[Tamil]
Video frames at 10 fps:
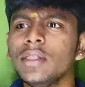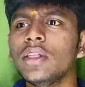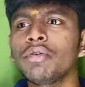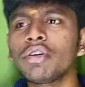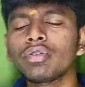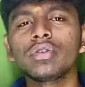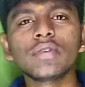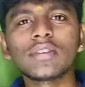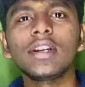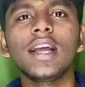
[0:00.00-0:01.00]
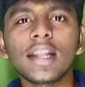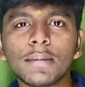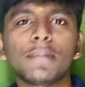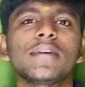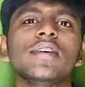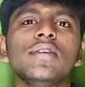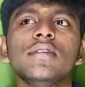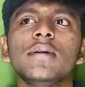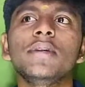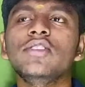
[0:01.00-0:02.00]
இந்த ஒரு சுச்சுவேஷன்ல நம்ம பசங்க
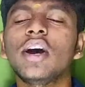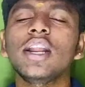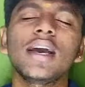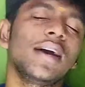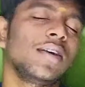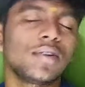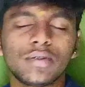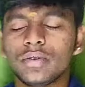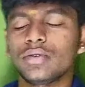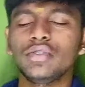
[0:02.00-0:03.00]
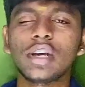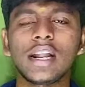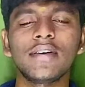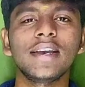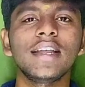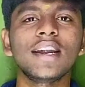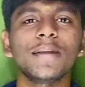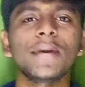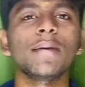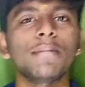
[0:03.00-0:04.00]
வந்து அப்படி ஜாலியா உஜாலாவா
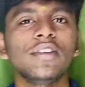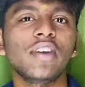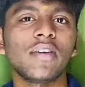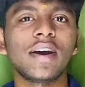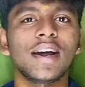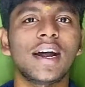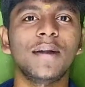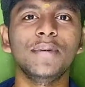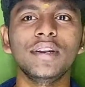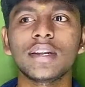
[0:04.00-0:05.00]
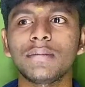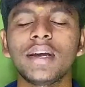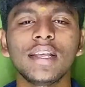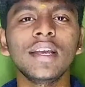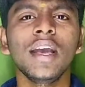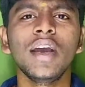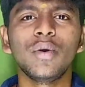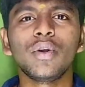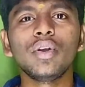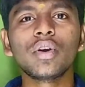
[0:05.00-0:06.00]
இருக்கட்டுமே மஜாவா அப்படின்ற மாதிரி
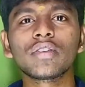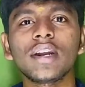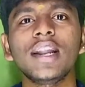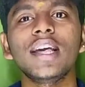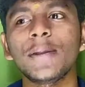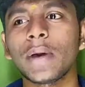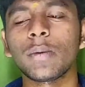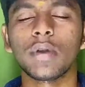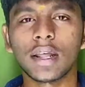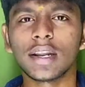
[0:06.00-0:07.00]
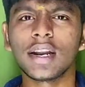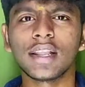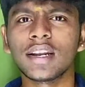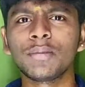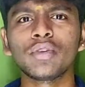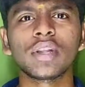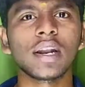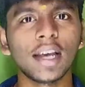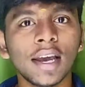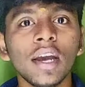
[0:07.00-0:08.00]
ஒரு யோசனையில இருப்பார் போல அதனாலதான் நமக்கு
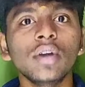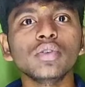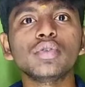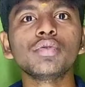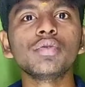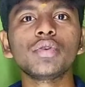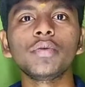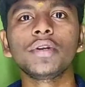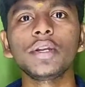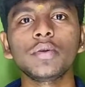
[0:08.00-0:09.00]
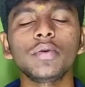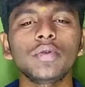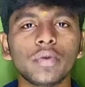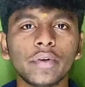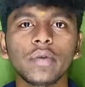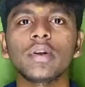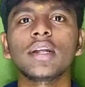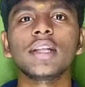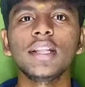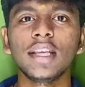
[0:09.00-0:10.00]
தெரியல ஜூன் டுவெண்ட்டி டூ டுவெண்ட்டி
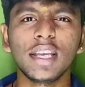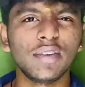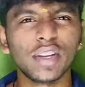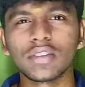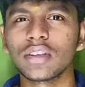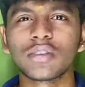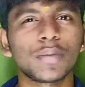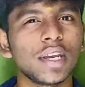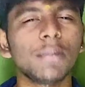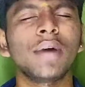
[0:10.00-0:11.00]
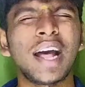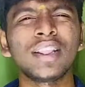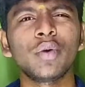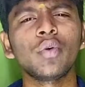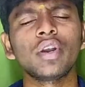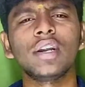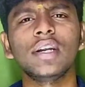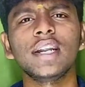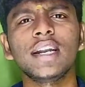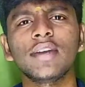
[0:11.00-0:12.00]
ஒன்னாம் தேதி ஈவினிங் சிக்ஸ் பிஎம் அந்த ஒரு
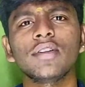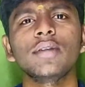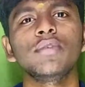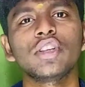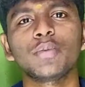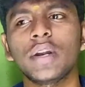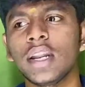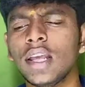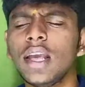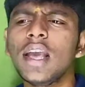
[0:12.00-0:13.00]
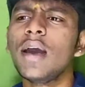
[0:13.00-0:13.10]
டேட்டை வந்து ஃபிக்ஸ் பண்ணி